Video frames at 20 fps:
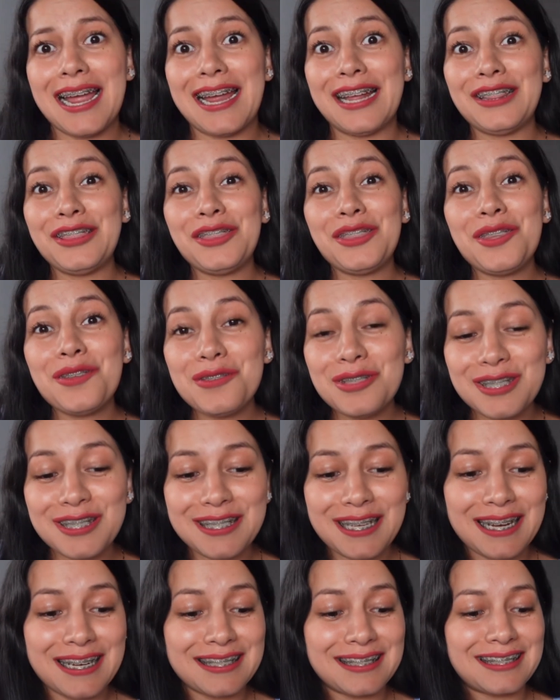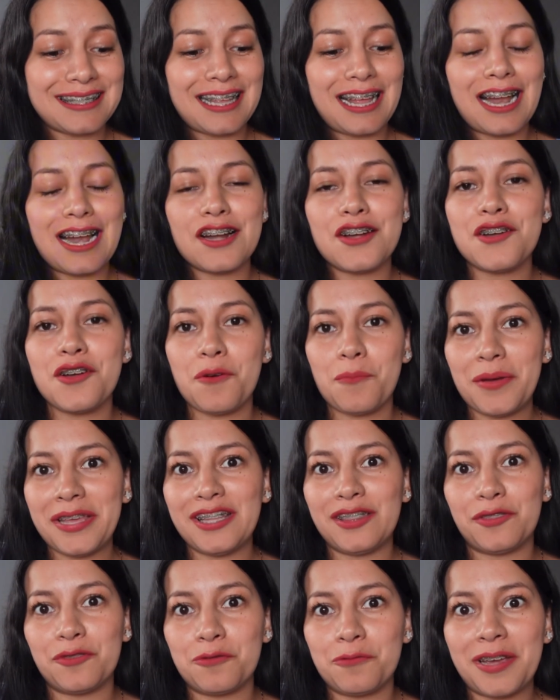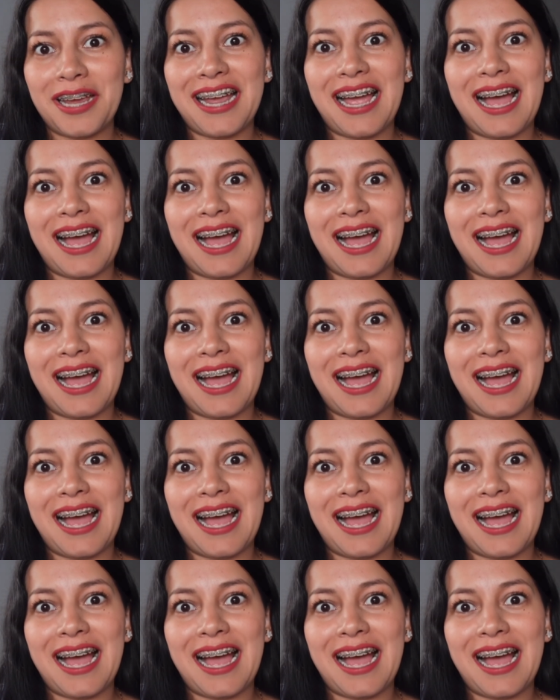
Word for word: Entonces no me detuve